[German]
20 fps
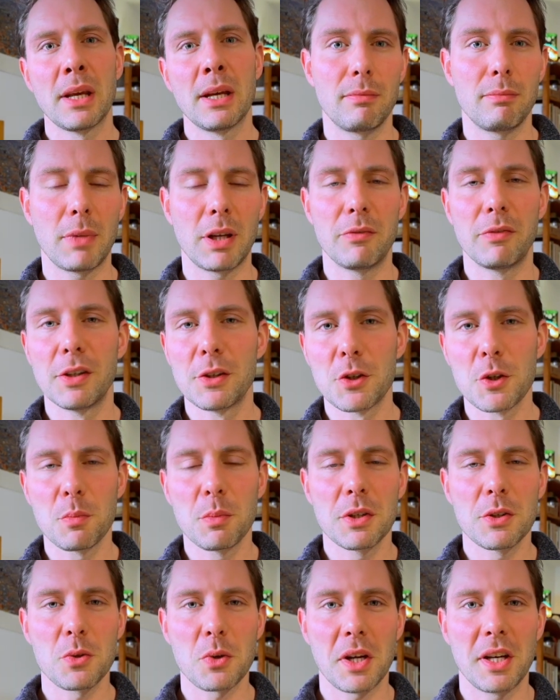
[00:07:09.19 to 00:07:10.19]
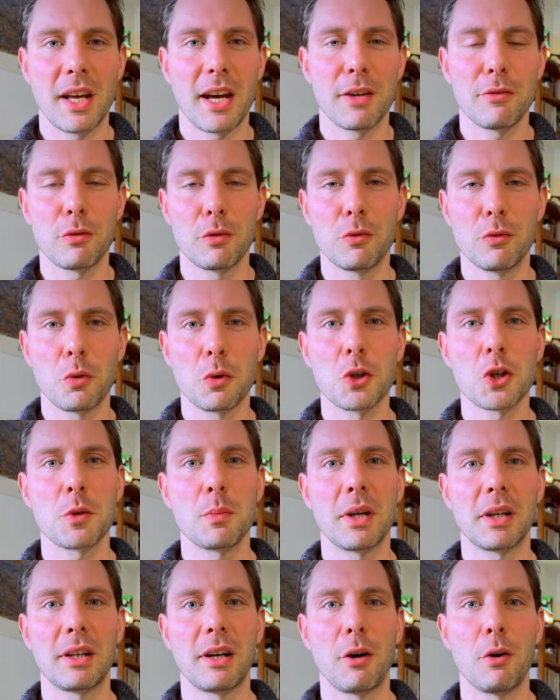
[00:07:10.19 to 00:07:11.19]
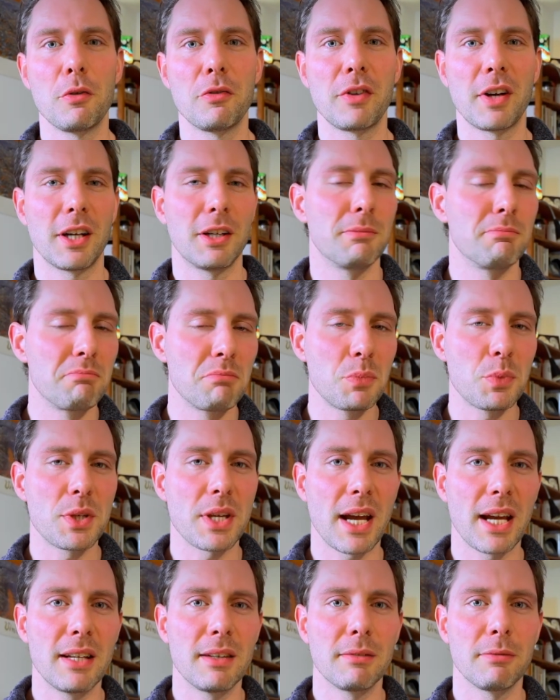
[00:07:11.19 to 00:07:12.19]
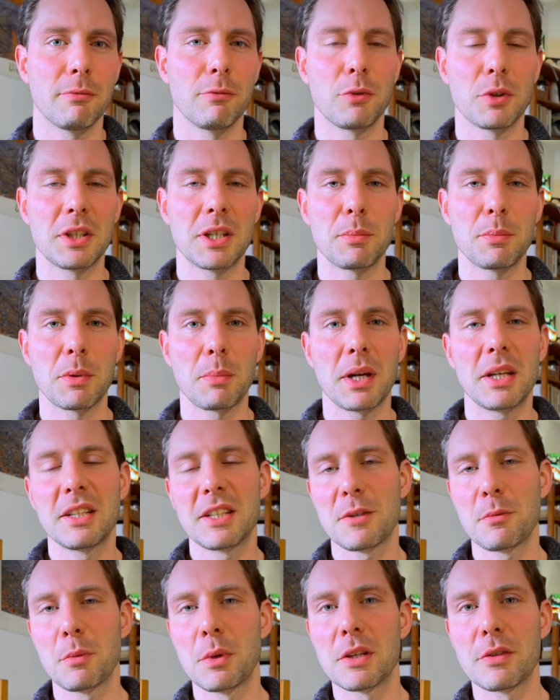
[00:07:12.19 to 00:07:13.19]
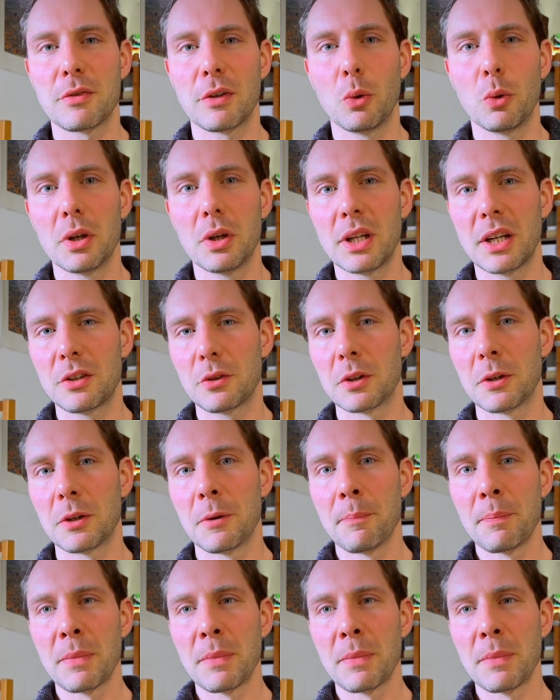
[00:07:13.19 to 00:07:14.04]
Man will zumindest so ein eine Art von Vorgeschmack auf ein Sein, von dem man meint, dass man es verloren hat und